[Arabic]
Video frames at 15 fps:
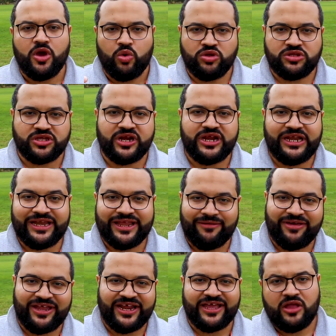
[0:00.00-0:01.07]
وانت رايح
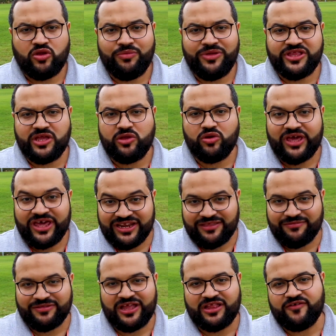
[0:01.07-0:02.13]
الجمارك هتقوم اديله
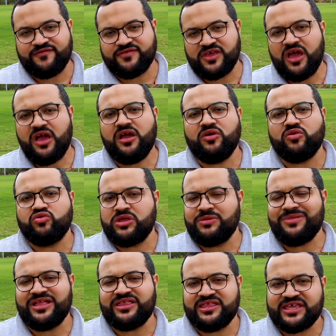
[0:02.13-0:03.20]
الكارت بتاع الافصاح
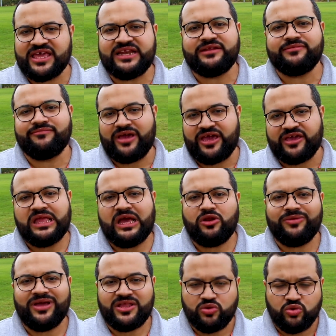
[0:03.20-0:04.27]
وتبدا تتكلم معاه
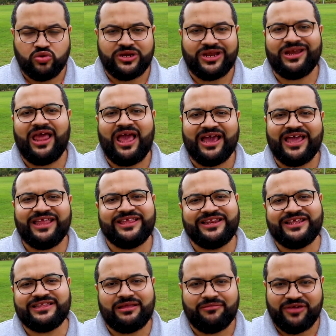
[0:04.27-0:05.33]
تعالوا بقى نقول ايه الحاجات
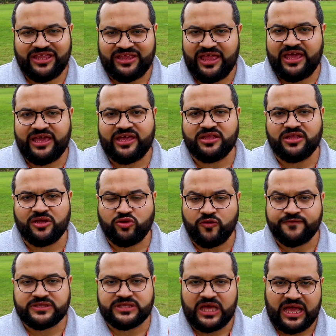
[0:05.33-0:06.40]
اللي انت محتاج انك
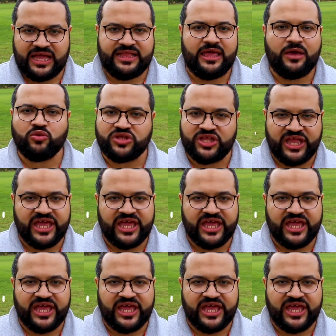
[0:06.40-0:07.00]
تفصح عنها وانت